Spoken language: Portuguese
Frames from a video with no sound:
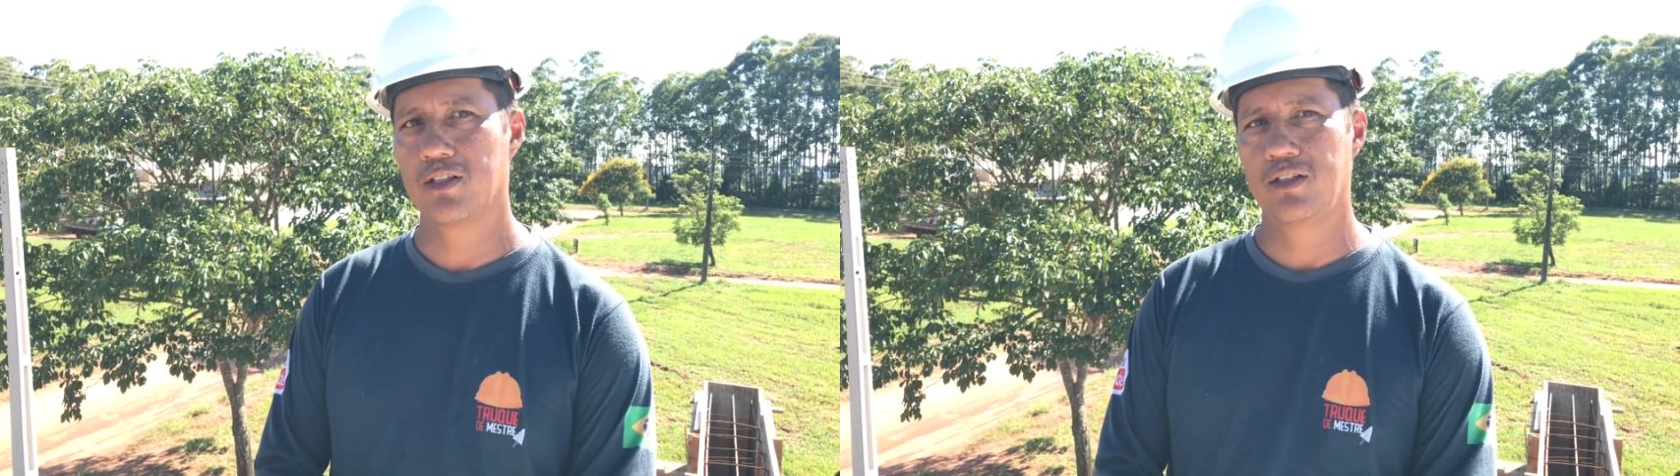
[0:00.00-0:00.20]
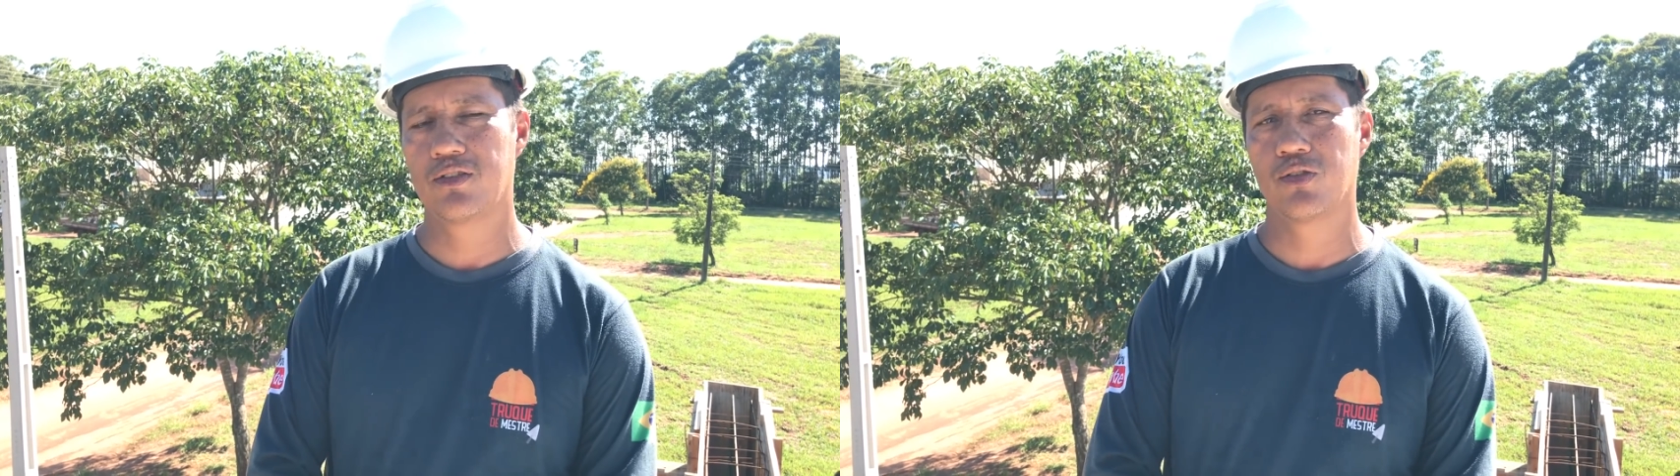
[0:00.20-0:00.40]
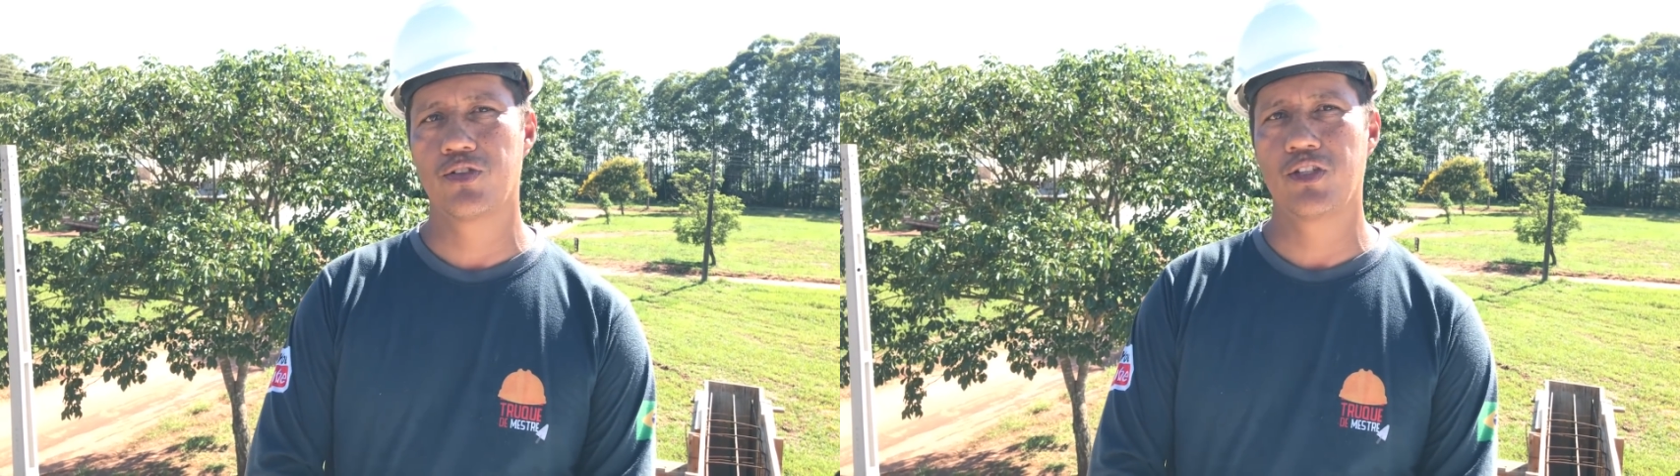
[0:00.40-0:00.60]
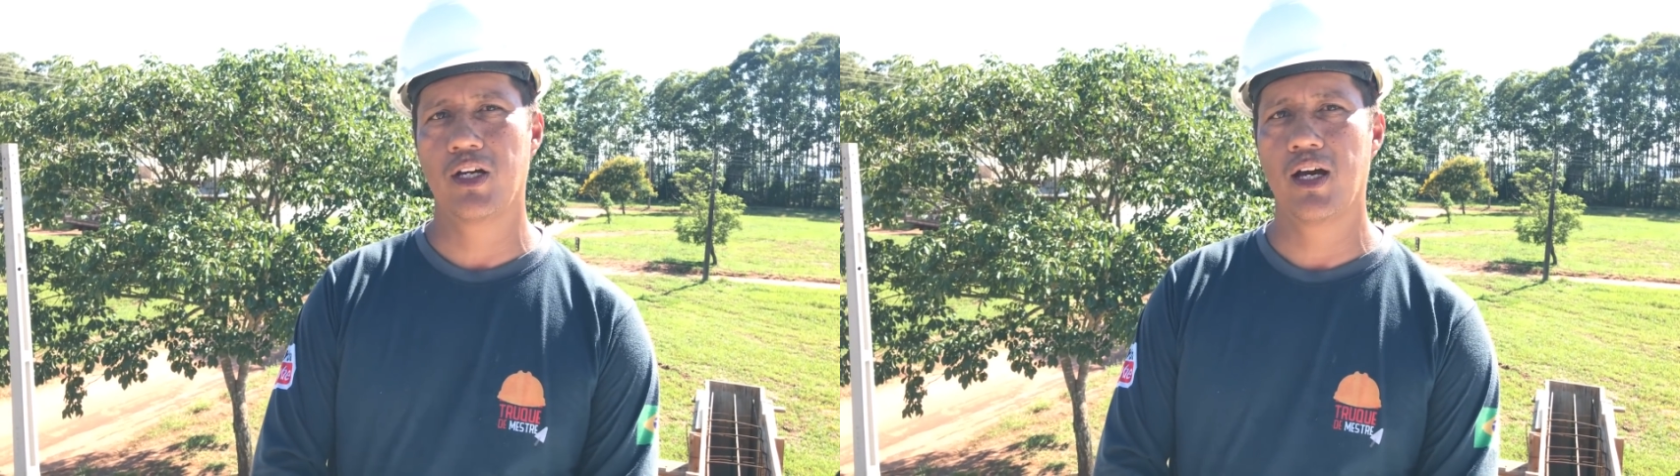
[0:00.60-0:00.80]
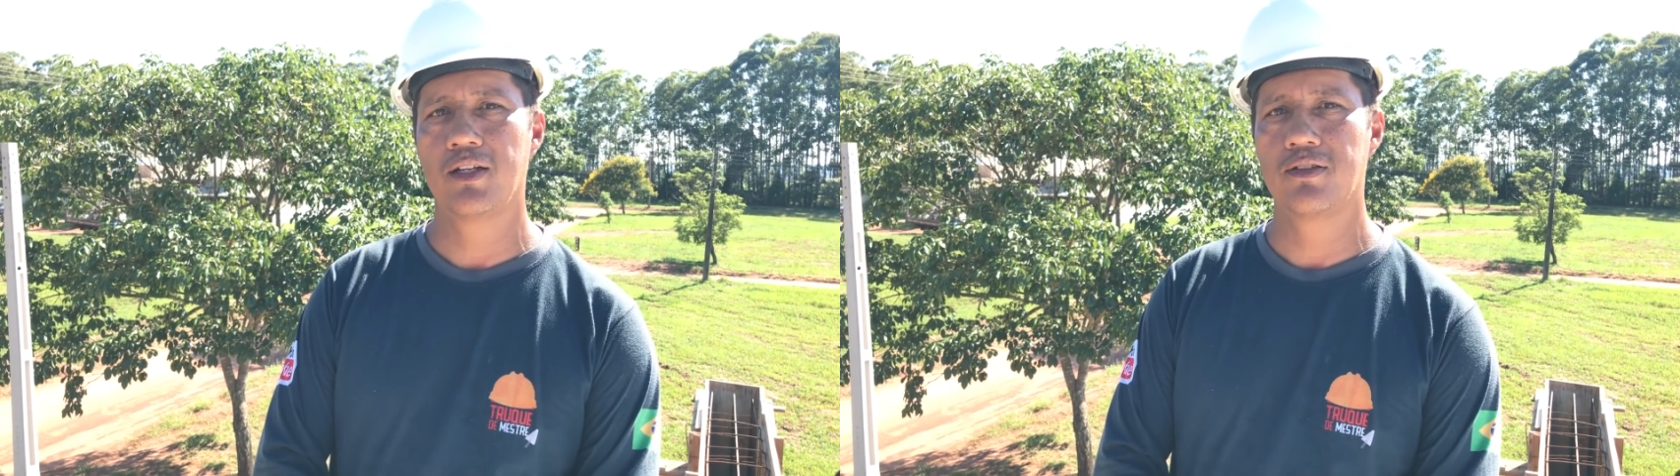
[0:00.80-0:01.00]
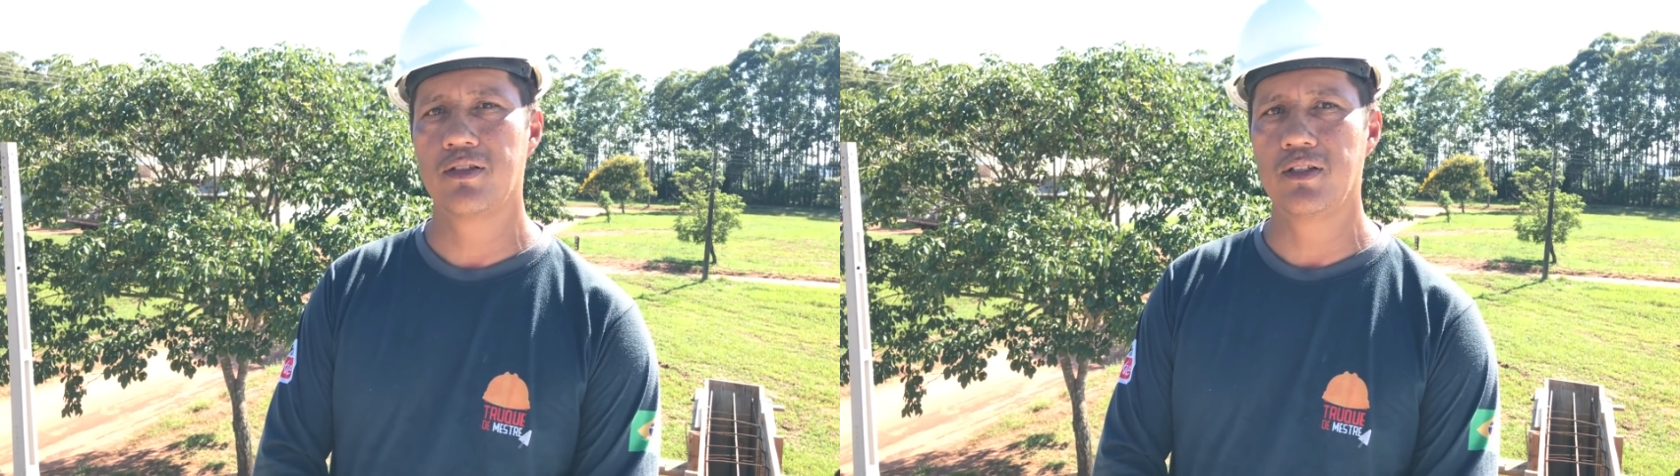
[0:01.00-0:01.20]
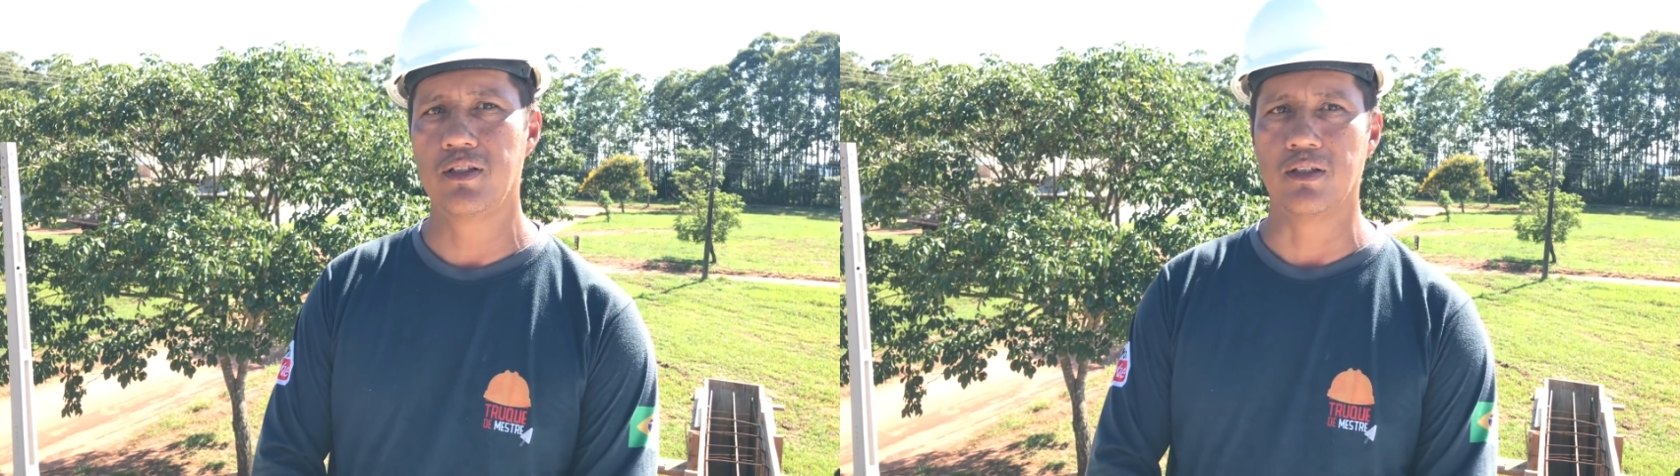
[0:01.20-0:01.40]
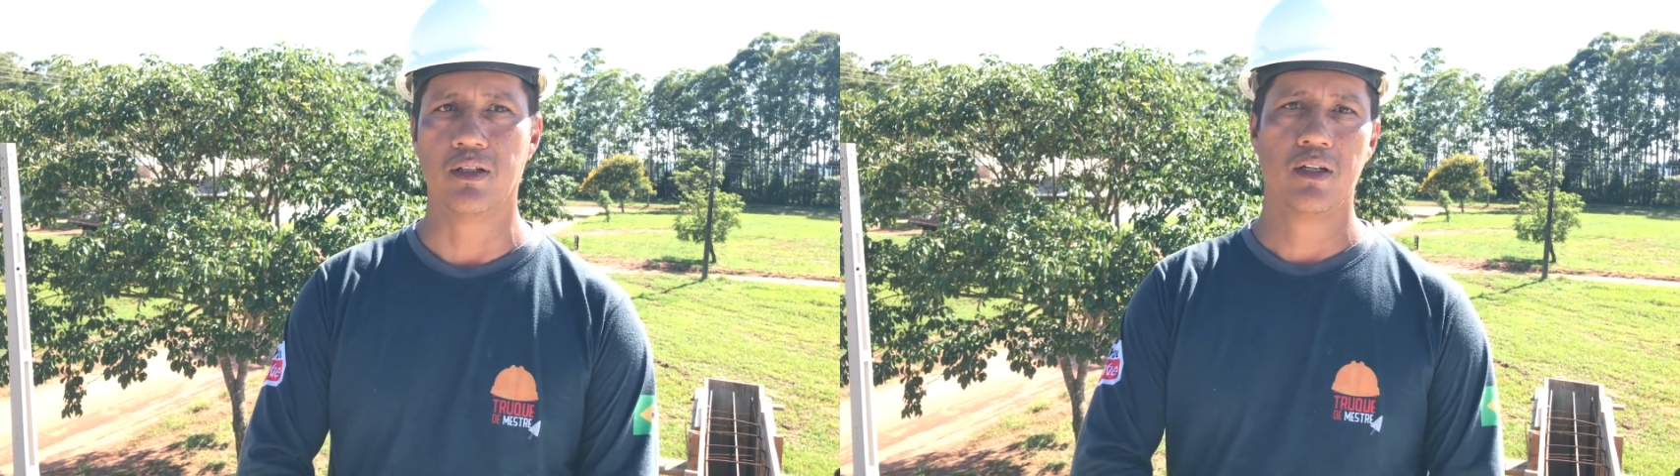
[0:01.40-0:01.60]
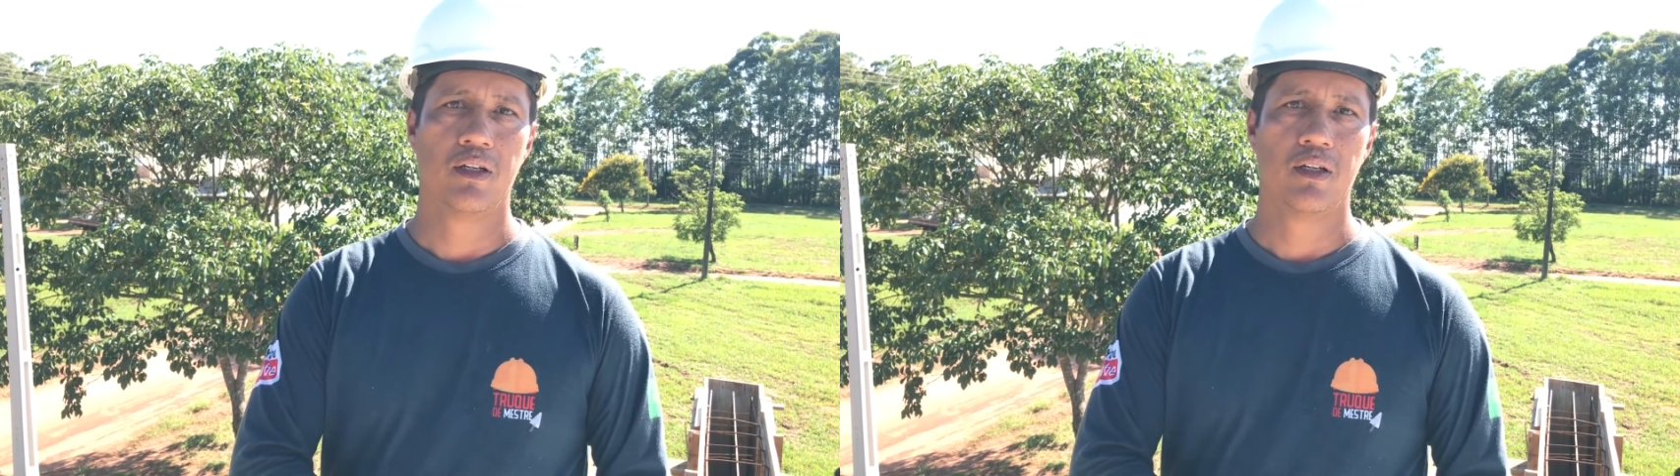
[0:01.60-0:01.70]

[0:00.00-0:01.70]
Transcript: redes sociais e